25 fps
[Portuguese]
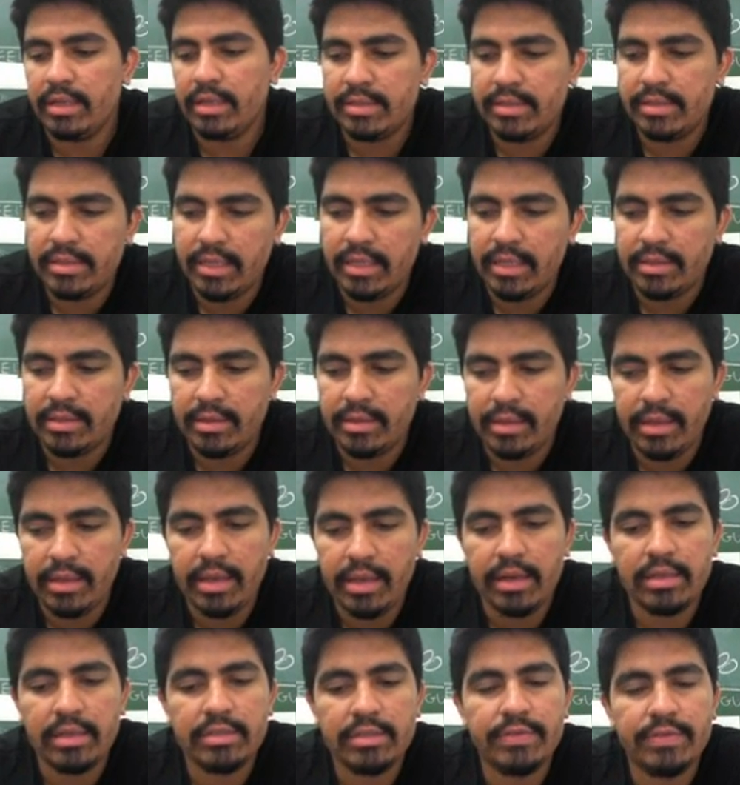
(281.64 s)
etc. E
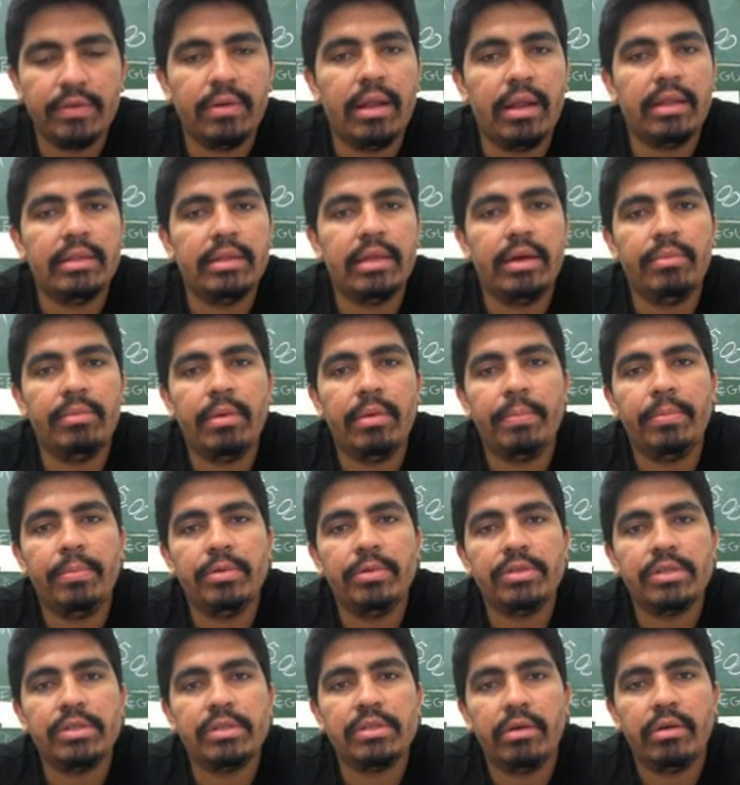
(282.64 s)
elas vão lá dar uma
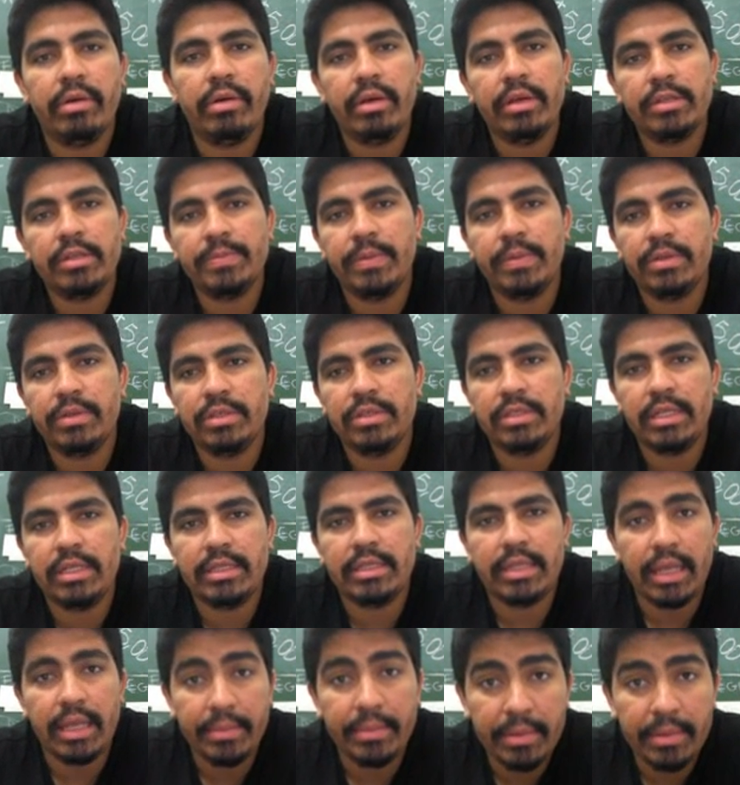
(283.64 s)
posição a respeito de
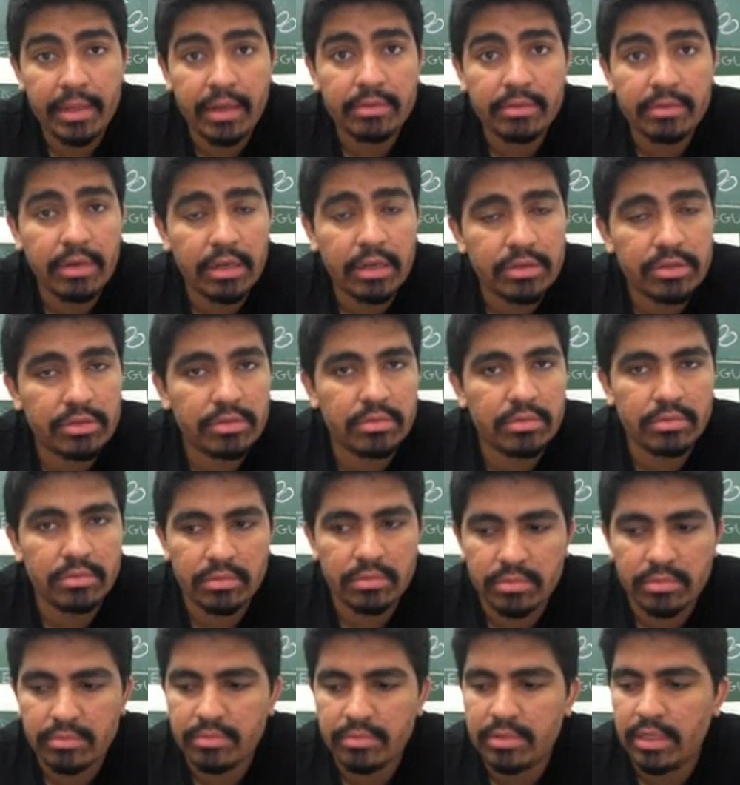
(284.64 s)
determinado
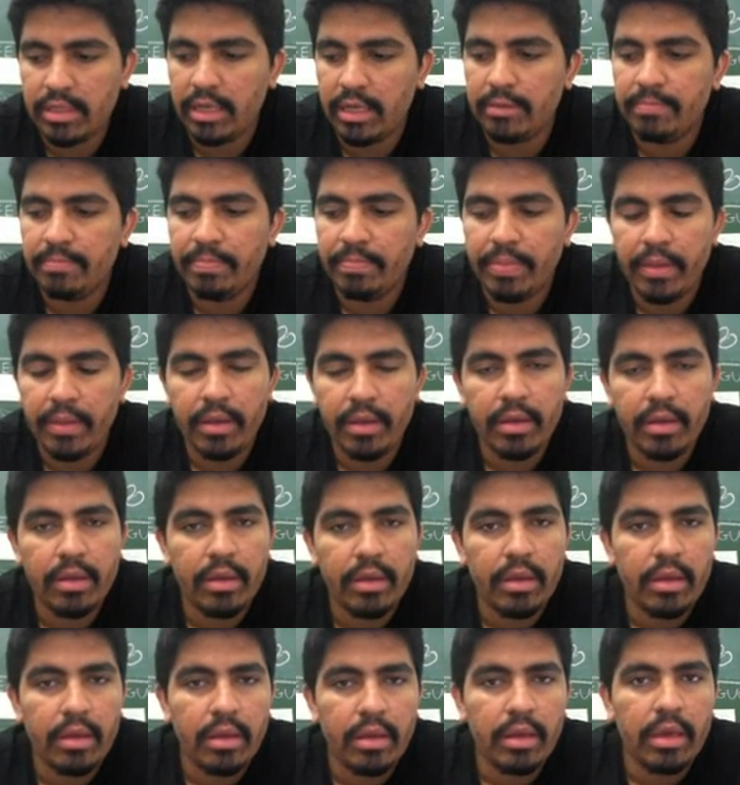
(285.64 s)
assunto, certo?
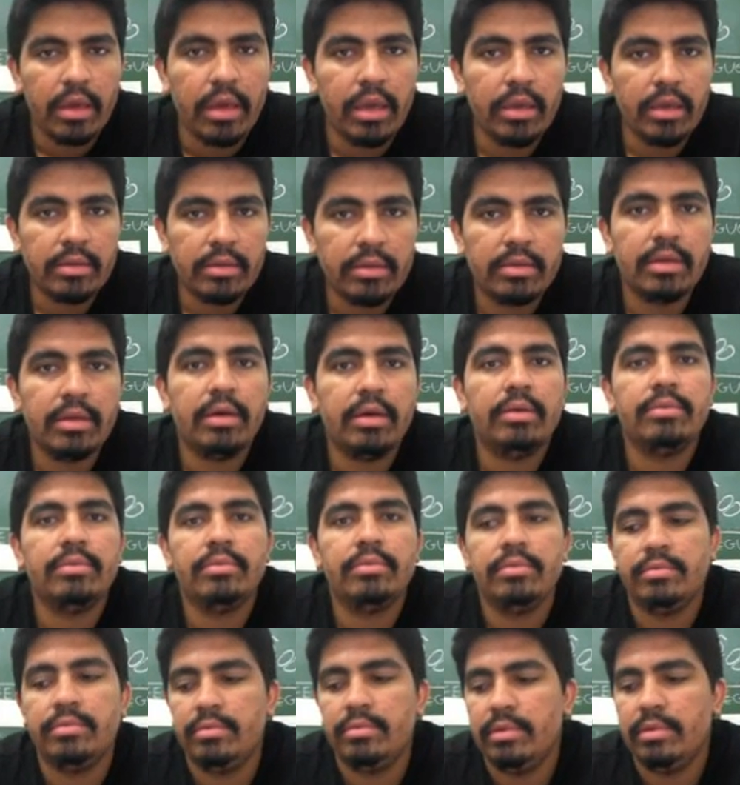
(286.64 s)

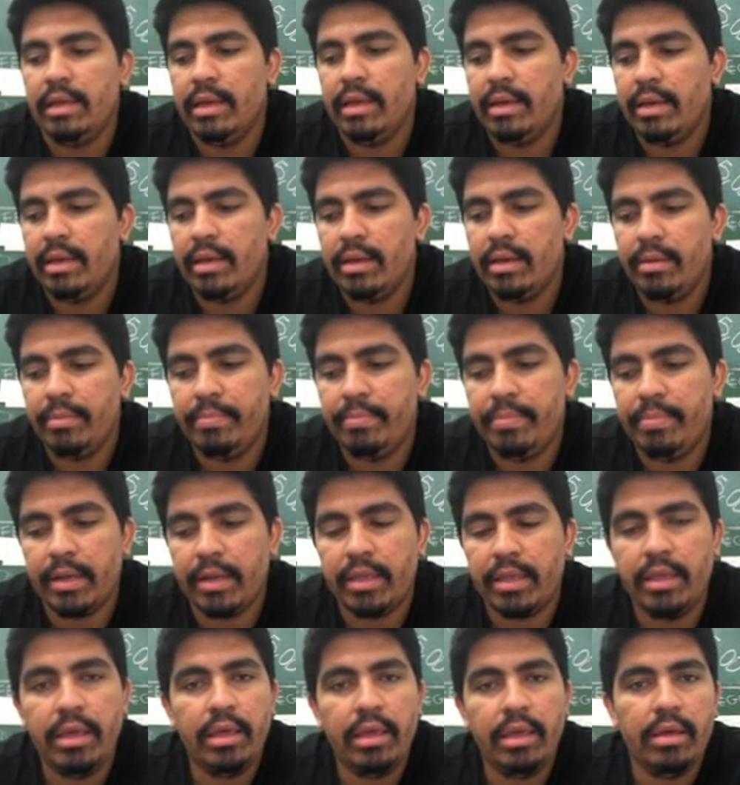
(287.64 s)
Então, é, para
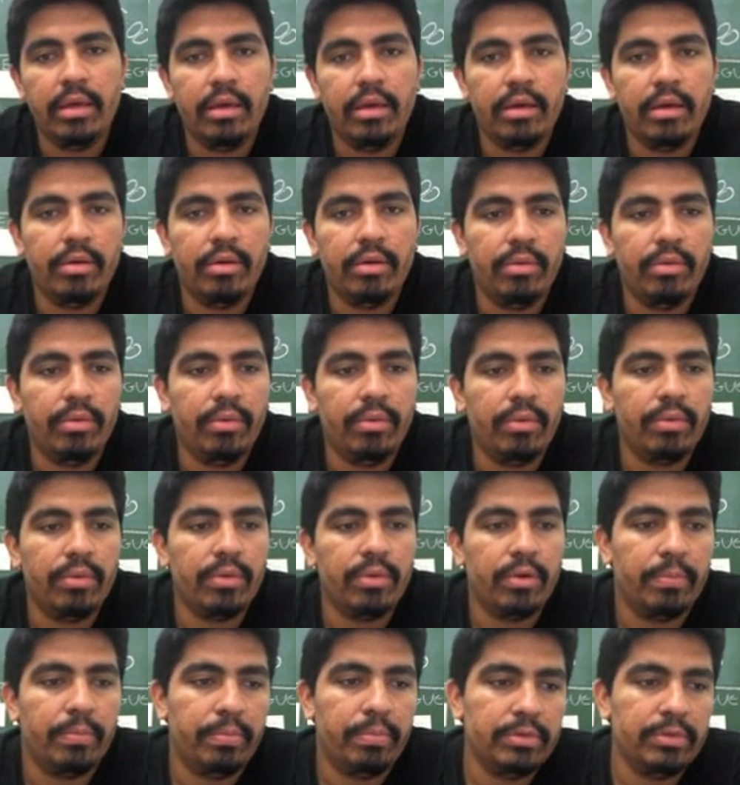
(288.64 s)
que o
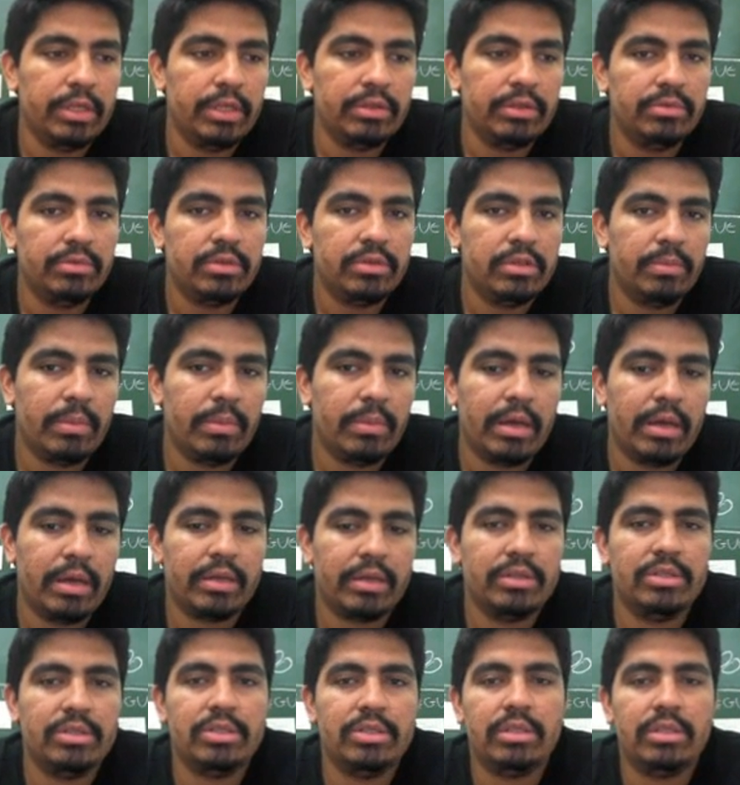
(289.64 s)
grupo Denúncia de
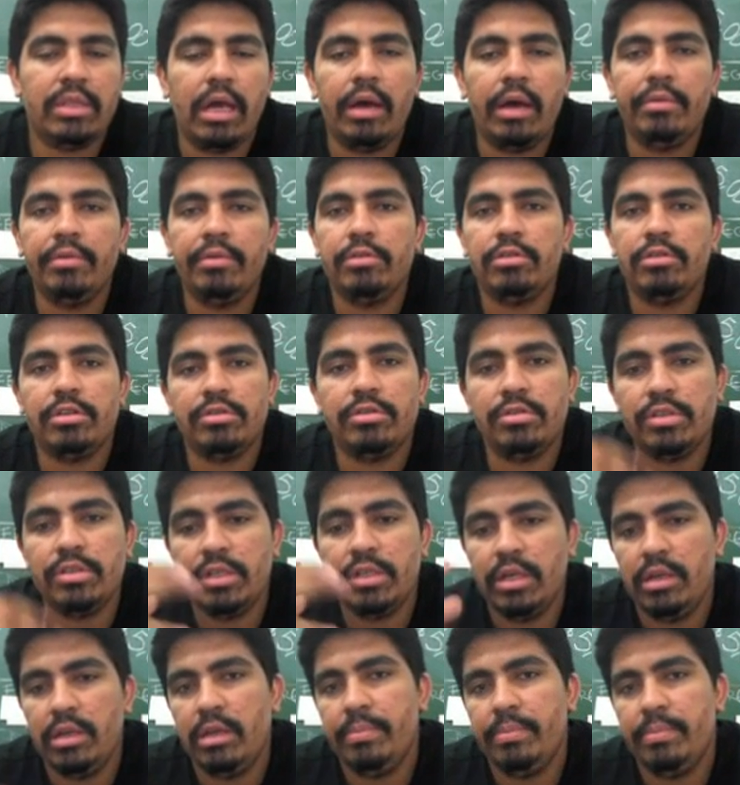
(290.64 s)
Marca Digital, eu já
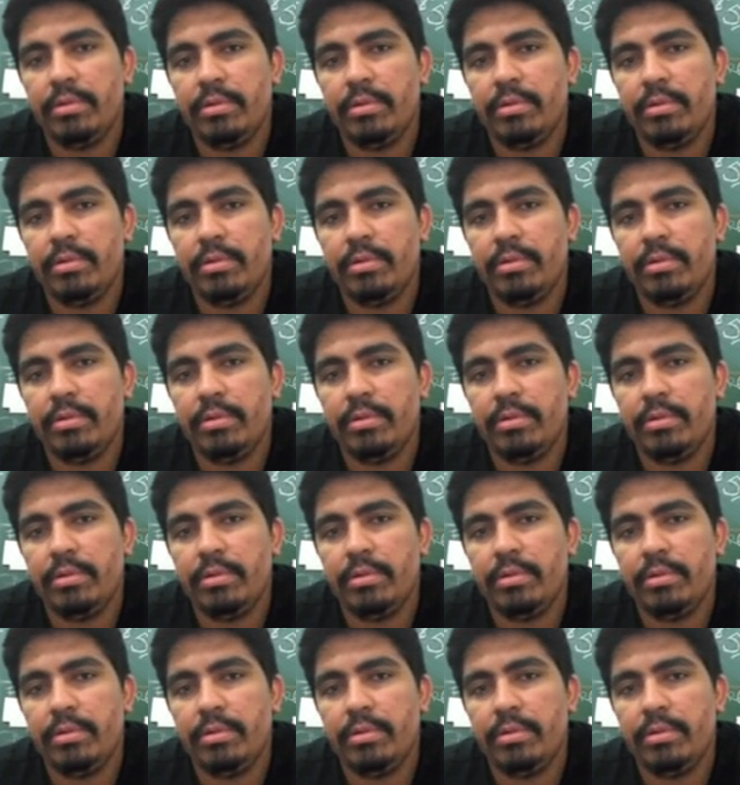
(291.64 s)
sugeri